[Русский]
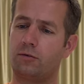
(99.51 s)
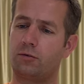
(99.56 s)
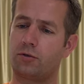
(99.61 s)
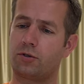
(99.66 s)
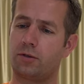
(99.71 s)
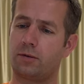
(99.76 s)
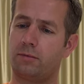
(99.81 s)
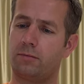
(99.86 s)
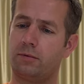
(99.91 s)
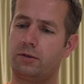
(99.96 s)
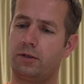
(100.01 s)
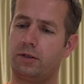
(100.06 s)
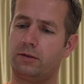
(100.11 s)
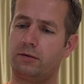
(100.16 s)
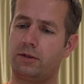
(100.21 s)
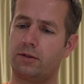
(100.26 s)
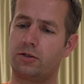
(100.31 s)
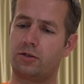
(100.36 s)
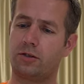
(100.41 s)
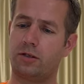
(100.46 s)
тоже была
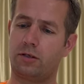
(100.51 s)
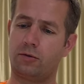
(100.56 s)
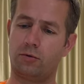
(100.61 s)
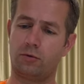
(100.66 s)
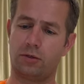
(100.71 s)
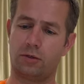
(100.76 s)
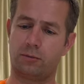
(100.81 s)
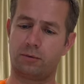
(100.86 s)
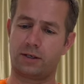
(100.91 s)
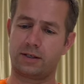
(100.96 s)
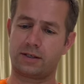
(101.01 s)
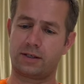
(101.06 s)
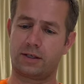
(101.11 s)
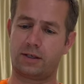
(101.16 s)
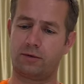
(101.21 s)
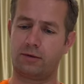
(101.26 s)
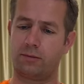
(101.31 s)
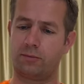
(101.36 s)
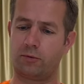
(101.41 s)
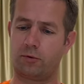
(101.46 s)
24 года
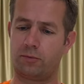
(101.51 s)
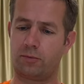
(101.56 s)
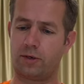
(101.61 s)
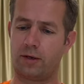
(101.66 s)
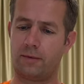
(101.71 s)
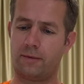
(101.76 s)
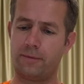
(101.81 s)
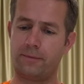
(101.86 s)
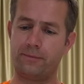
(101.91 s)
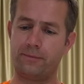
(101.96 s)
пластиковая пробка.